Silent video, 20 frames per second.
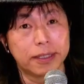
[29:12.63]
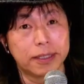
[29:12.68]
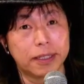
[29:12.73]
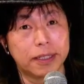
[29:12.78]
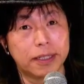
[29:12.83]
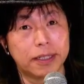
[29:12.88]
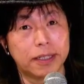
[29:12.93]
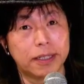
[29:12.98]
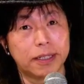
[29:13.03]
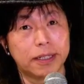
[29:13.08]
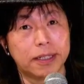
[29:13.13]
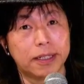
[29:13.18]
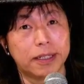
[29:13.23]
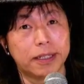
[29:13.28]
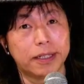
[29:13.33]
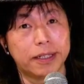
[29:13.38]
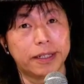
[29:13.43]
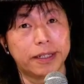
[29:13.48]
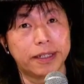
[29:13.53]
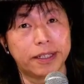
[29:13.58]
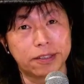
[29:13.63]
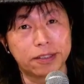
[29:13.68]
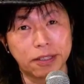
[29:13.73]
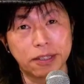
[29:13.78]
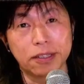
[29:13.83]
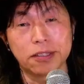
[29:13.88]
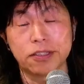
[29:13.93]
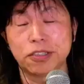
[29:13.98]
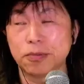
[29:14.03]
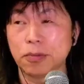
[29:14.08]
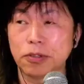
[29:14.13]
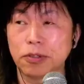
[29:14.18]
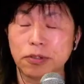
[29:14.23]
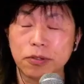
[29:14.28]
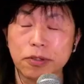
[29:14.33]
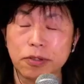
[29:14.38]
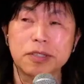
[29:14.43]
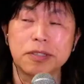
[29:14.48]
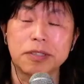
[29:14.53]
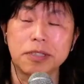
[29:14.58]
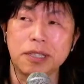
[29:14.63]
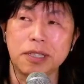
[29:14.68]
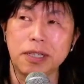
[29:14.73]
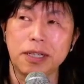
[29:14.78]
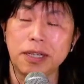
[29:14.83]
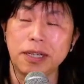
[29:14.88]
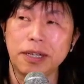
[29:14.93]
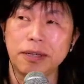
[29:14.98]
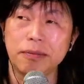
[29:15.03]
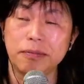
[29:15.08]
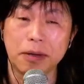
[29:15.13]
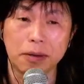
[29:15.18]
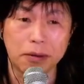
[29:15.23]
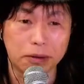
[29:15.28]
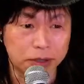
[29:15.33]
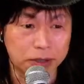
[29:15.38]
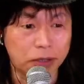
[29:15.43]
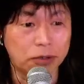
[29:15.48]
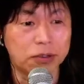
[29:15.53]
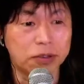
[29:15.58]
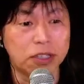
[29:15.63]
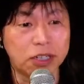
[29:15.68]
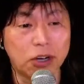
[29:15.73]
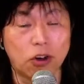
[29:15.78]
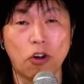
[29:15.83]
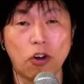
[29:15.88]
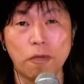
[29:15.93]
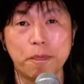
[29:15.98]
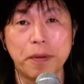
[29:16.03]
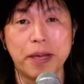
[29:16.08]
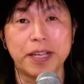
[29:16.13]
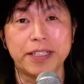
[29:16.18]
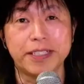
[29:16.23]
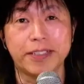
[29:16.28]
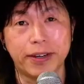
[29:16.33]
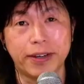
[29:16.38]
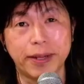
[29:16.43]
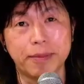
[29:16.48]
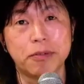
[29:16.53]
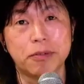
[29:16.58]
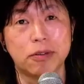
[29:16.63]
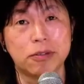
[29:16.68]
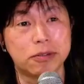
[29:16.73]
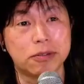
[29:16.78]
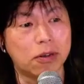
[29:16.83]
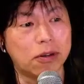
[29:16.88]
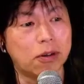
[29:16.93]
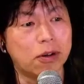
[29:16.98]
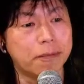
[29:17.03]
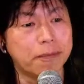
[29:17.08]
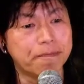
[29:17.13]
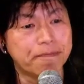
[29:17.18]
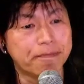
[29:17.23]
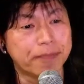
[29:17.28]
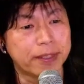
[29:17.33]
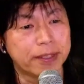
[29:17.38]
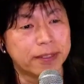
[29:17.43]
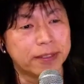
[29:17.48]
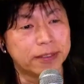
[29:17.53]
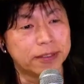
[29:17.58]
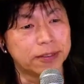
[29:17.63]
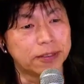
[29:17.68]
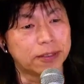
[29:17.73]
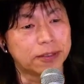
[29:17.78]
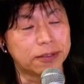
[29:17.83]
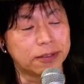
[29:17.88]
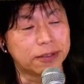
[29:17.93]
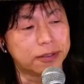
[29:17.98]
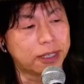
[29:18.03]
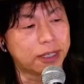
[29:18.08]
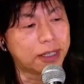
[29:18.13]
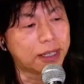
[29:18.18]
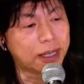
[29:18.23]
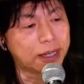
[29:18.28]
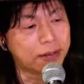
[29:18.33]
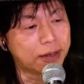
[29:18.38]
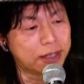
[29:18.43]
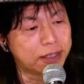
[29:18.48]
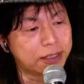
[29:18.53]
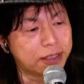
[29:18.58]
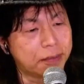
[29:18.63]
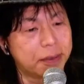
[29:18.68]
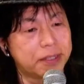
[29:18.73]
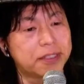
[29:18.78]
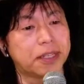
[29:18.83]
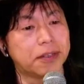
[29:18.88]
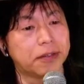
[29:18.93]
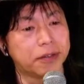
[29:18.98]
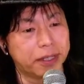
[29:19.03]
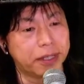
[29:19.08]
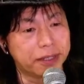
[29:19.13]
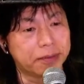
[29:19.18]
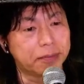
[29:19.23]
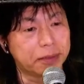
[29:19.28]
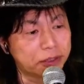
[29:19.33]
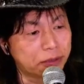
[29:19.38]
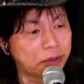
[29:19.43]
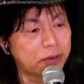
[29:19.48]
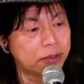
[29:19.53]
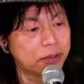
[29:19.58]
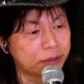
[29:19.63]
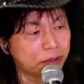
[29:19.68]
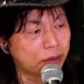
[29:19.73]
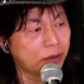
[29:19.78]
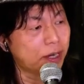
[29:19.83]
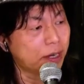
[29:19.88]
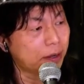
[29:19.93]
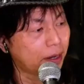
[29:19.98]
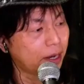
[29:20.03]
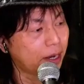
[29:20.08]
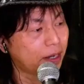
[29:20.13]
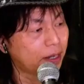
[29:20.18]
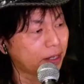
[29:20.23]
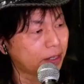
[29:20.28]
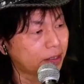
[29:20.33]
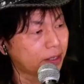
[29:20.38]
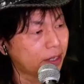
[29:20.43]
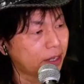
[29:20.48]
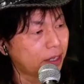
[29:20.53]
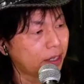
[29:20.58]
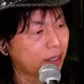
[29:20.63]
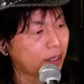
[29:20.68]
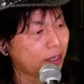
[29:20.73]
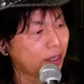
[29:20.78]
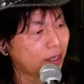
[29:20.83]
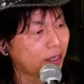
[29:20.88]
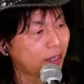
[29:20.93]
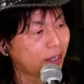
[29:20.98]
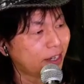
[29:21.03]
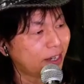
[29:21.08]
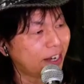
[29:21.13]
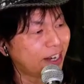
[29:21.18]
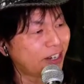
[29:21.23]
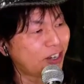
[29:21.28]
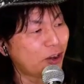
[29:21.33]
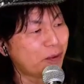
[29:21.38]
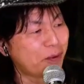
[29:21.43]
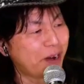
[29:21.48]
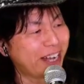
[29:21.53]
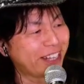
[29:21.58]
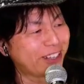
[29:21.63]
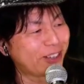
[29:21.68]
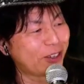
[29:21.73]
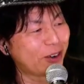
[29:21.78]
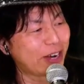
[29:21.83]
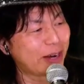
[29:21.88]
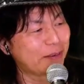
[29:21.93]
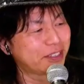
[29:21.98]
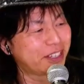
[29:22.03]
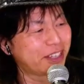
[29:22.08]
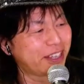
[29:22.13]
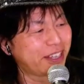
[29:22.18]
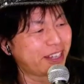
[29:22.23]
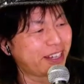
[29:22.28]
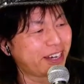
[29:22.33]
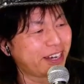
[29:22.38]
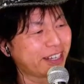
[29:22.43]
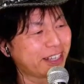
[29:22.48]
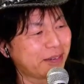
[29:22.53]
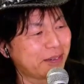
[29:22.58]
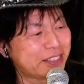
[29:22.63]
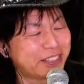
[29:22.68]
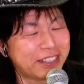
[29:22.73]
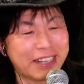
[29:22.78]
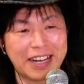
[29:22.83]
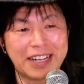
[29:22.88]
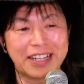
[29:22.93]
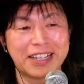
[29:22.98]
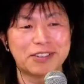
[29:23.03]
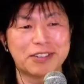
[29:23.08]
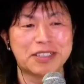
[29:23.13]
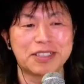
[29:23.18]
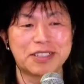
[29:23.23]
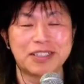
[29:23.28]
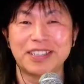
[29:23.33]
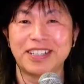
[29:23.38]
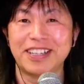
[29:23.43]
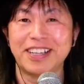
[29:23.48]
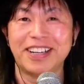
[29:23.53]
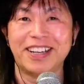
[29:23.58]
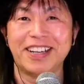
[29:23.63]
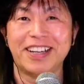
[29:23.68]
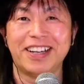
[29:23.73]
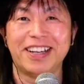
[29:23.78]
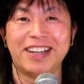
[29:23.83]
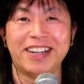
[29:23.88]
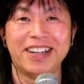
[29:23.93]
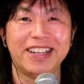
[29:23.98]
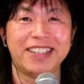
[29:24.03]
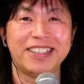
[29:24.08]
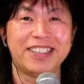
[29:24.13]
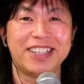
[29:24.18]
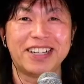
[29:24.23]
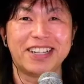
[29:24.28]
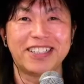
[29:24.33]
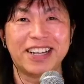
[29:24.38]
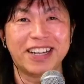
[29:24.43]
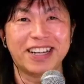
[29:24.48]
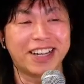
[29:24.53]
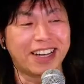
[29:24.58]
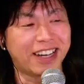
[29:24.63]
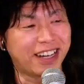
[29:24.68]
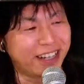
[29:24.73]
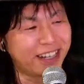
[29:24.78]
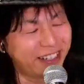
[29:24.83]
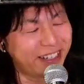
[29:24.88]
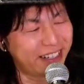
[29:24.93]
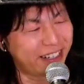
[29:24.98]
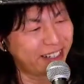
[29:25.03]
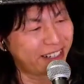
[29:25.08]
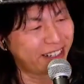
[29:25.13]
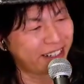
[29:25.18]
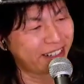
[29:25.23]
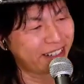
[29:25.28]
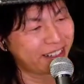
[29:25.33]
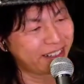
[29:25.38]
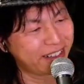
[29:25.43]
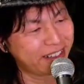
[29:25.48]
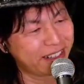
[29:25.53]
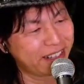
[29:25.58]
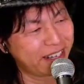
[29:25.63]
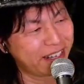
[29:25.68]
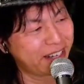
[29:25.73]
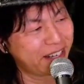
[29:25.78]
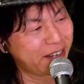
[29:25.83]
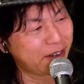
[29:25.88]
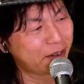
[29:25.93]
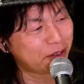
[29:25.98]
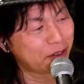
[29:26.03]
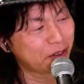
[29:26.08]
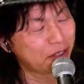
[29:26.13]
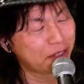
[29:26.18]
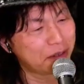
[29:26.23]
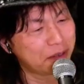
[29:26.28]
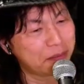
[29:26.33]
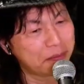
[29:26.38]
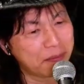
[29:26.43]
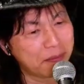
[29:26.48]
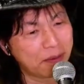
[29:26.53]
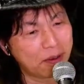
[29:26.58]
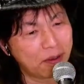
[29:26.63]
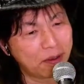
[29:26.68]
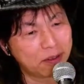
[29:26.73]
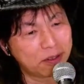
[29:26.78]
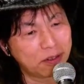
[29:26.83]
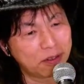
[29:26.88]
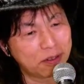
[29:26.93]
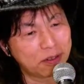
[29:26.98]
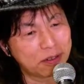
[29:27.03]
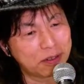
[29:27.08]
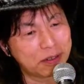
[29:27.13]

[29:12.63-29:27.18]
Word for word: あ SNS もそうですし、まあ、基本的にはホームページのね、ブログをずっと続けたりはしてますけどね、まあそ、そこがあれですね。あ今日もハットをかぶって出かけてます。ありがとうございます。ね、白さんが、ね、本当にもう本当、